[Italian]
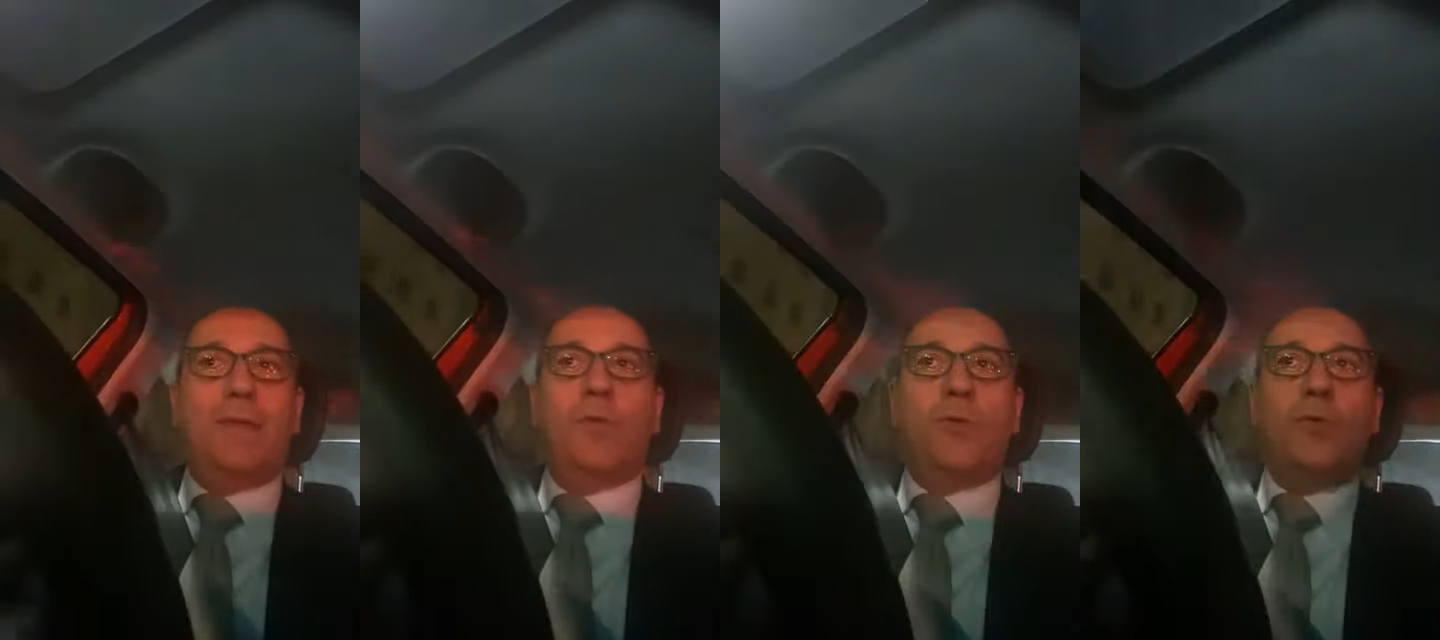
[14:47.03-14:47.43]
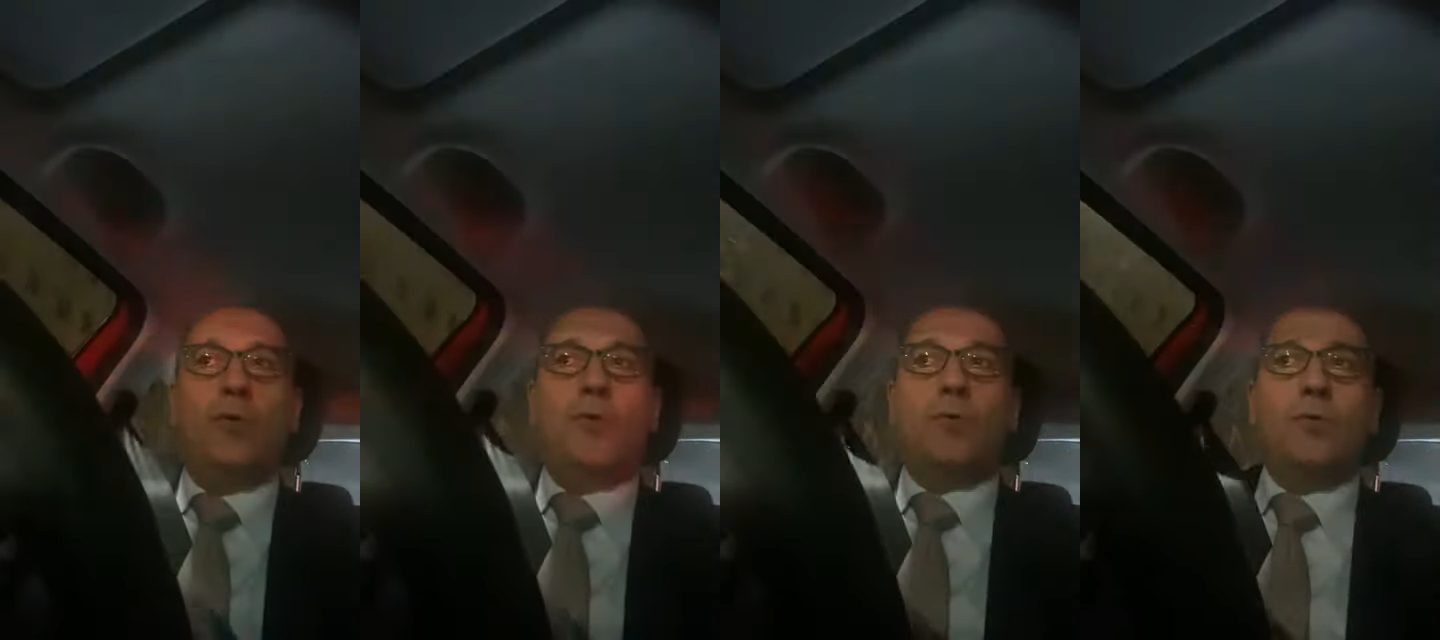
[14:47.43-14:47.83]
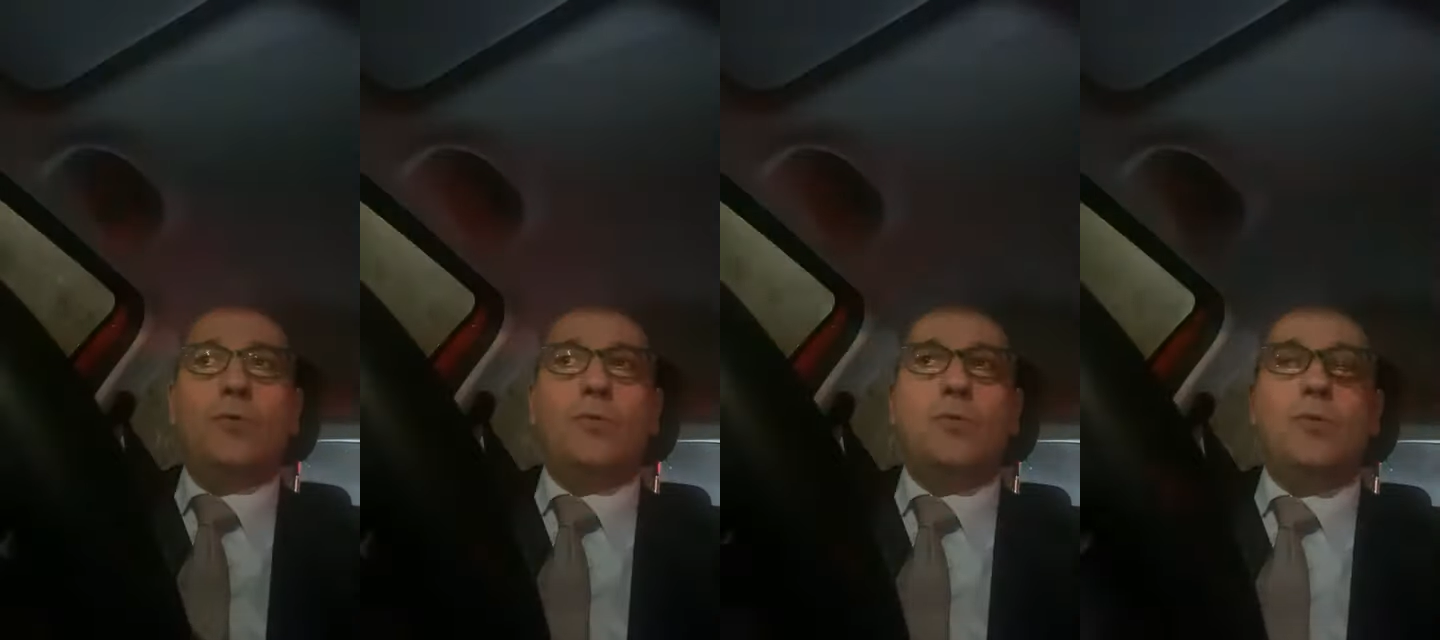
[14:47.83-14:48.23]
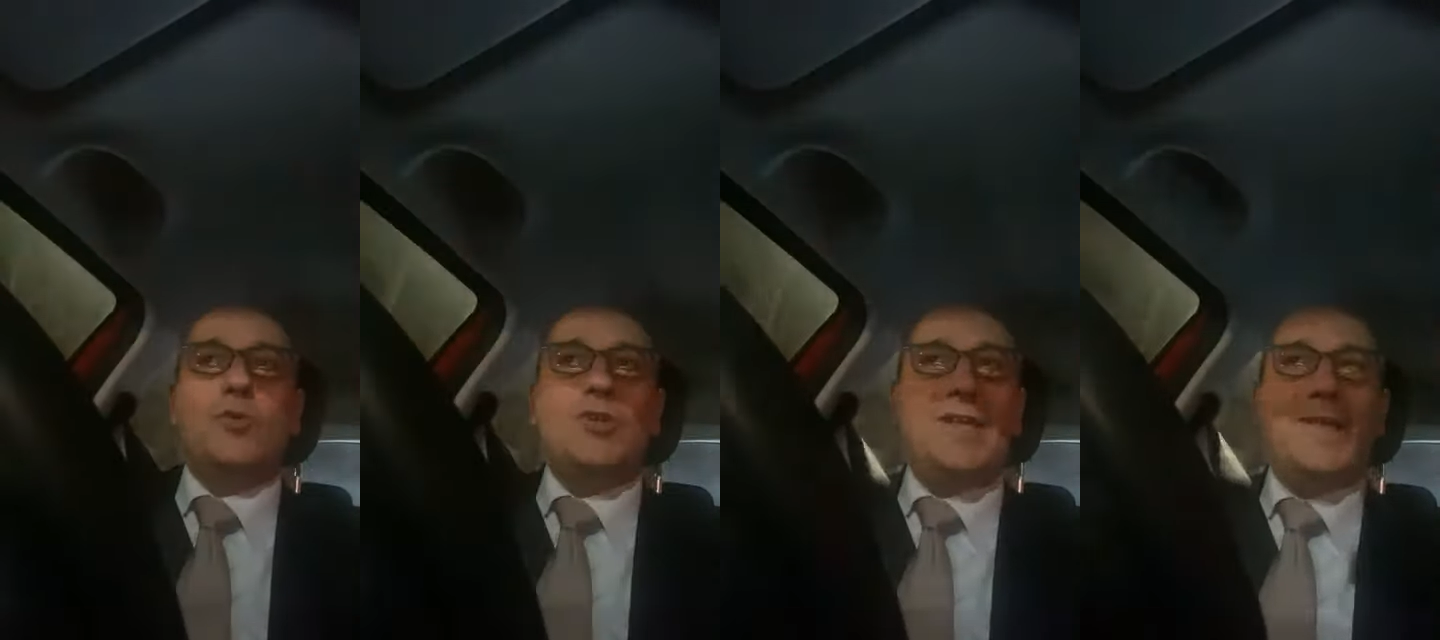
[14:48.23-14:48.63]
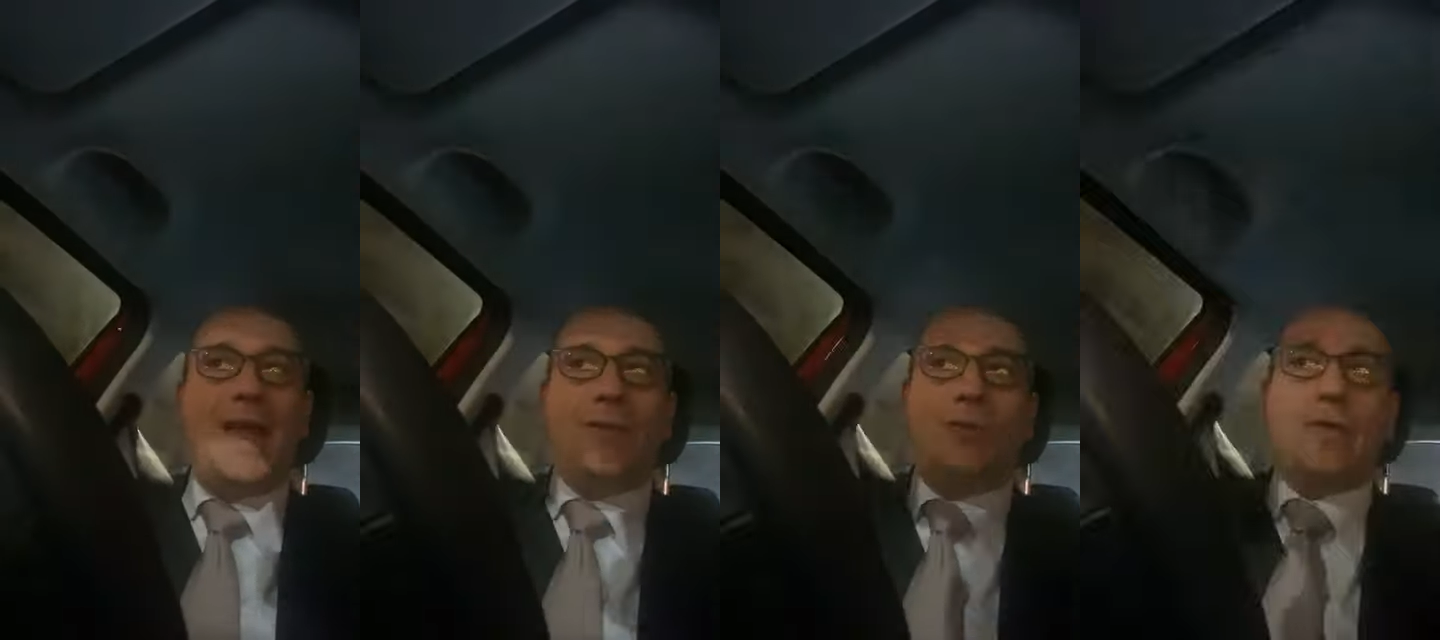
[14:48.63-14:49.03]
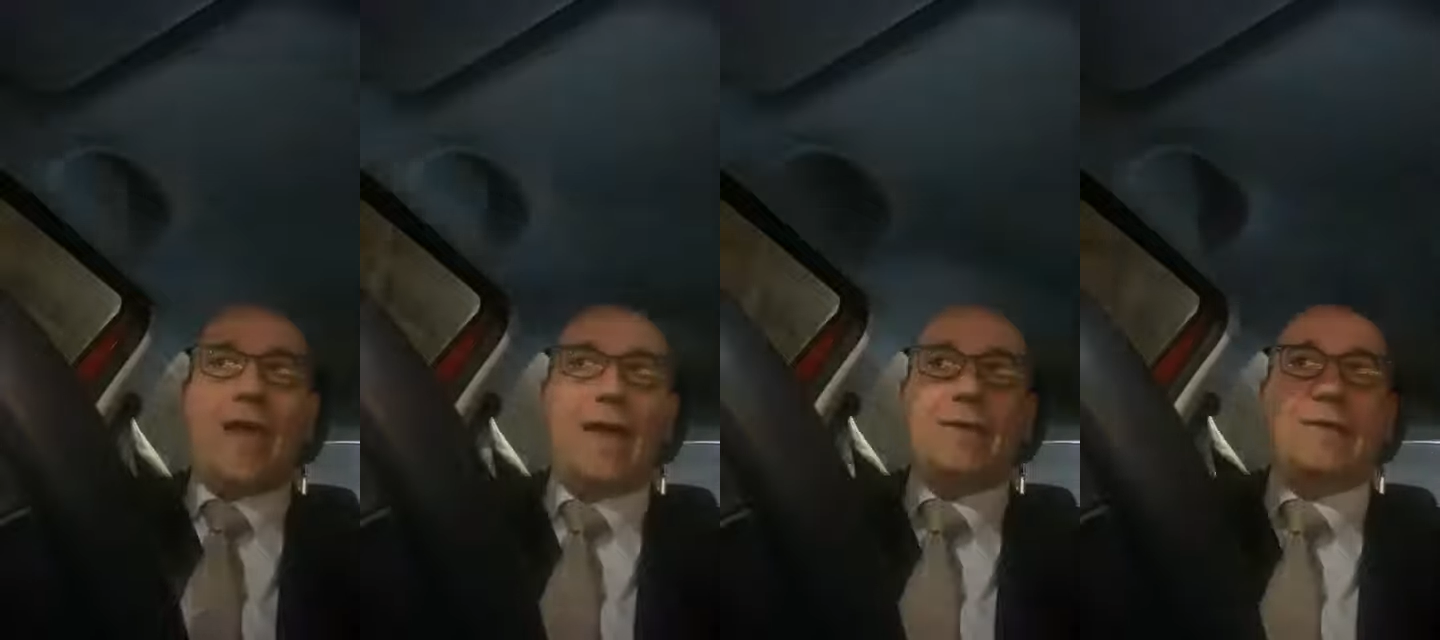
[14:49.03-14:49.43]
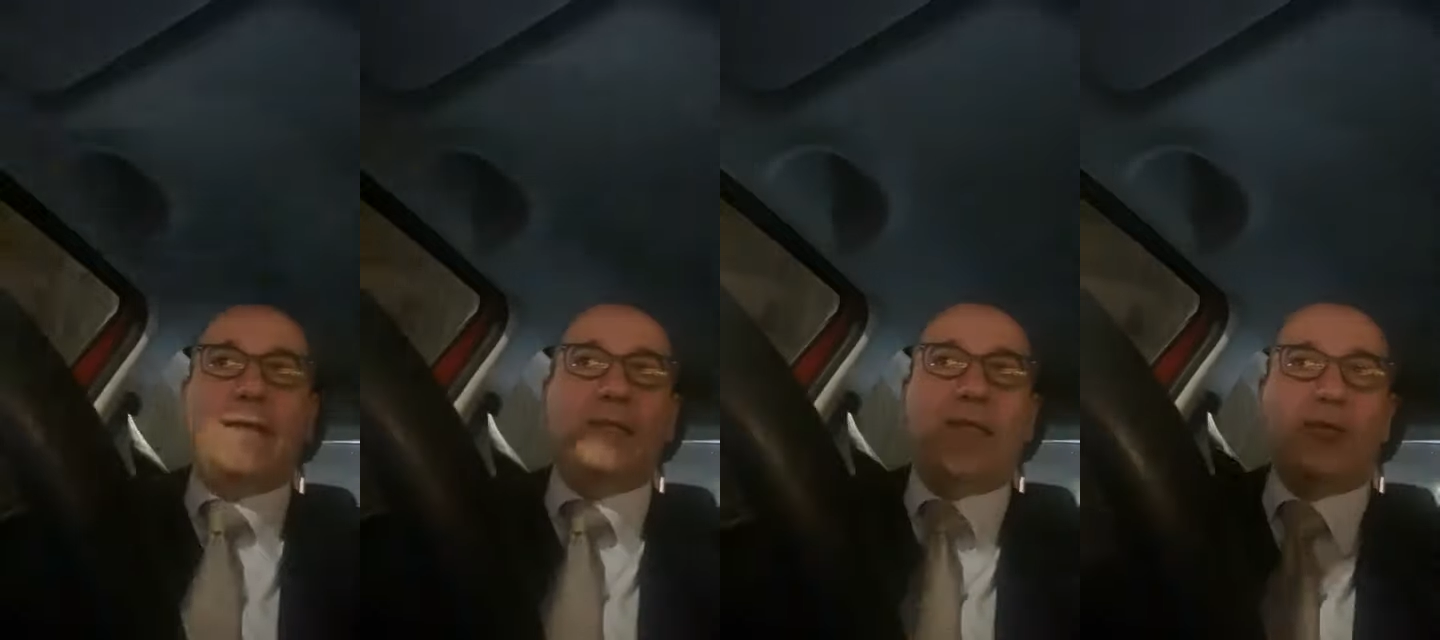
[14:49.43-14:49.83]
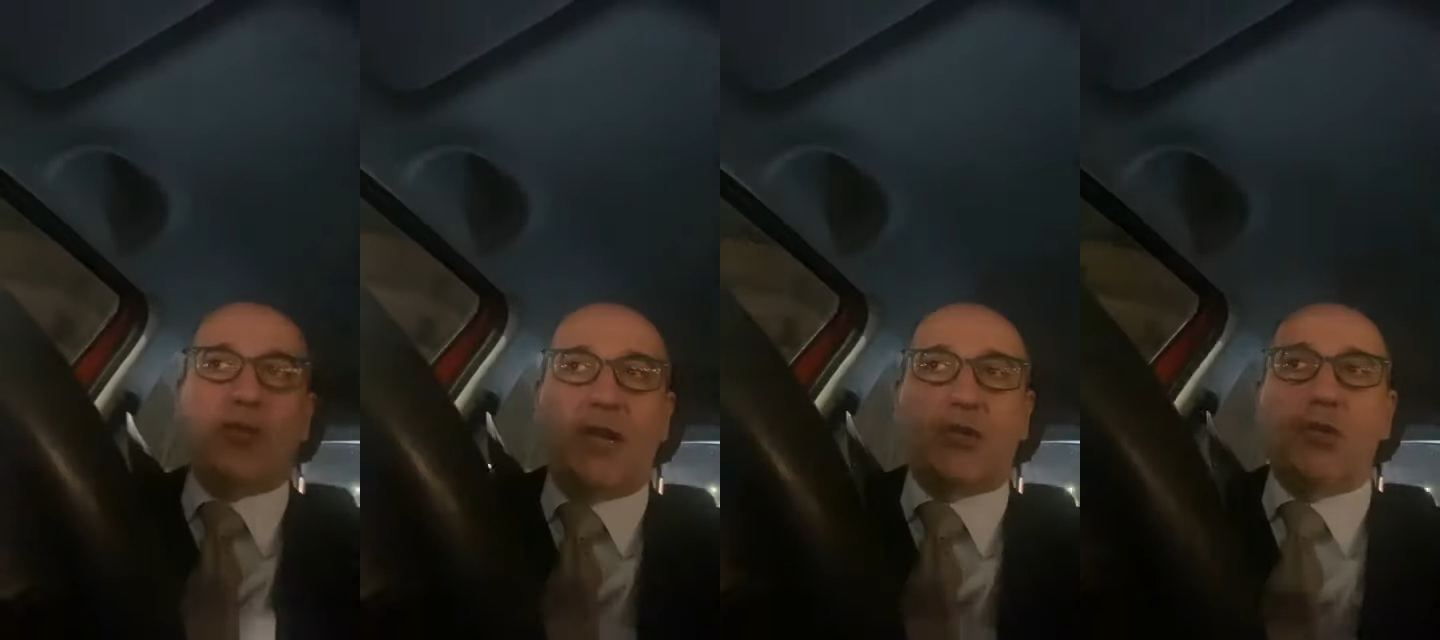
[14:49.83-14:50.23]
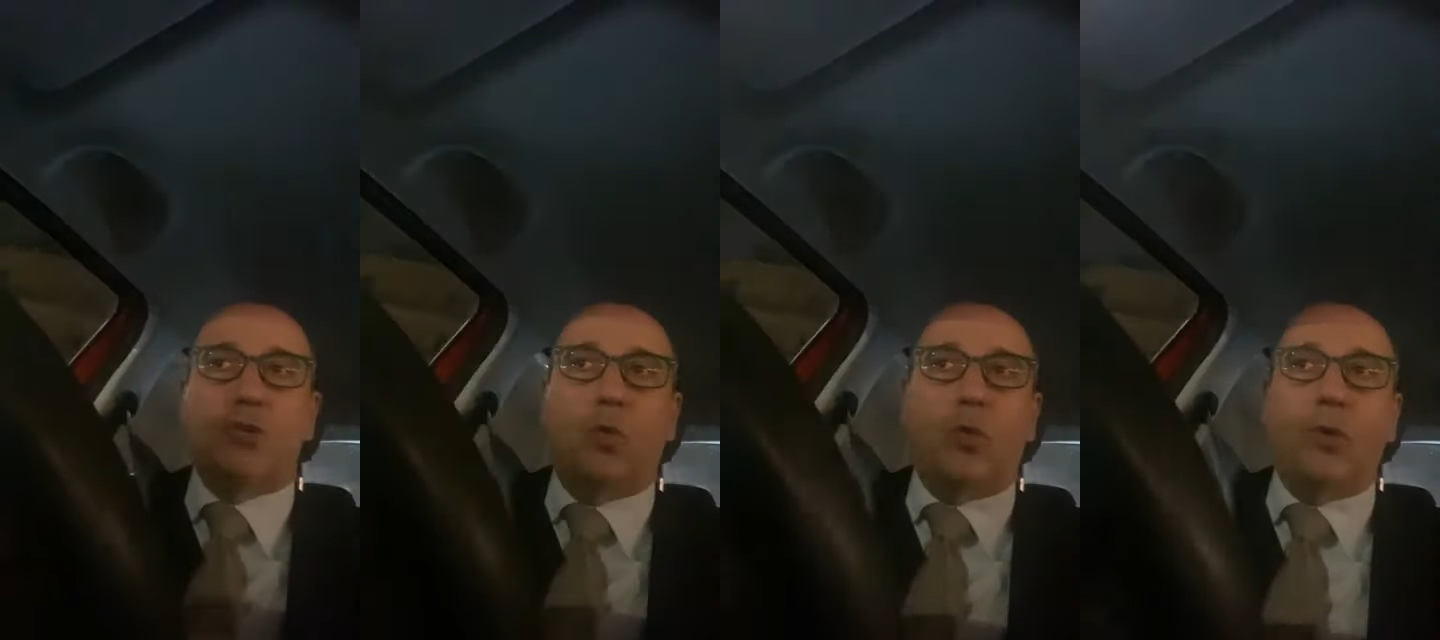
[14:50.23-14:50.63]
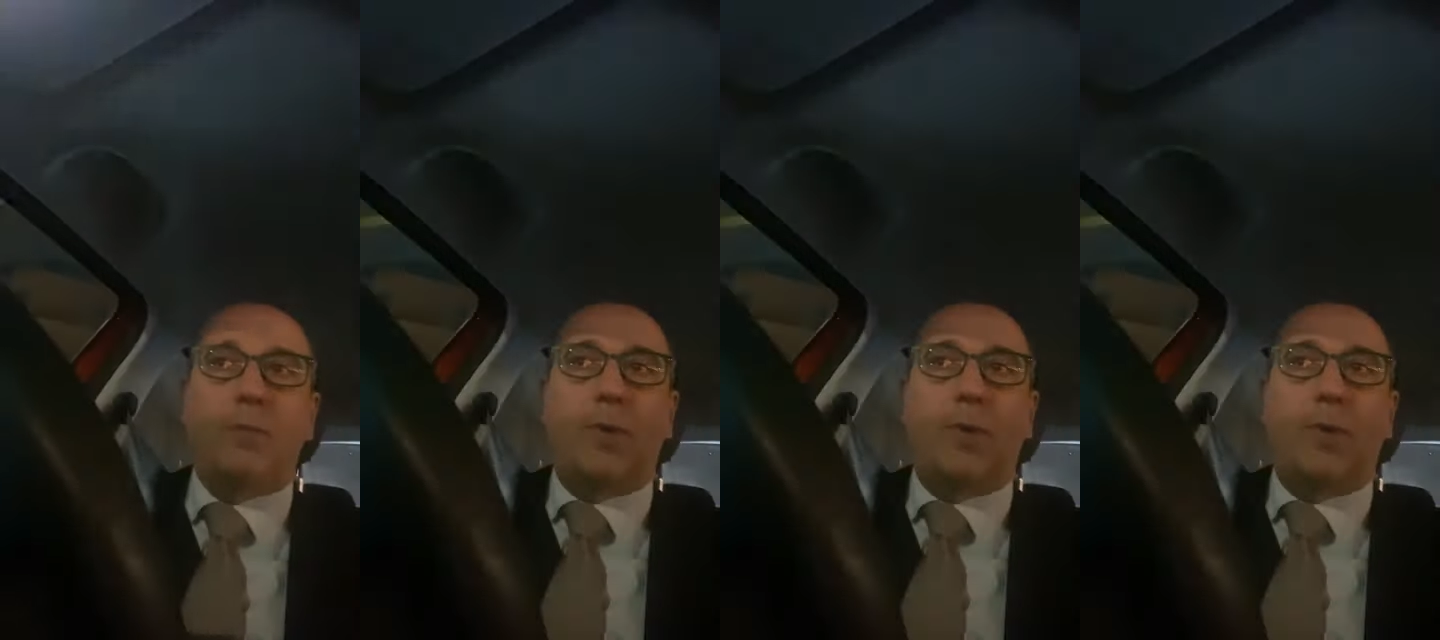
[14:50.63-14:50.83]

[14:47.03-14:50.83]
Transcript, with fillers: non, non, non, non, c'è tanto da, da, da, girarci intorno.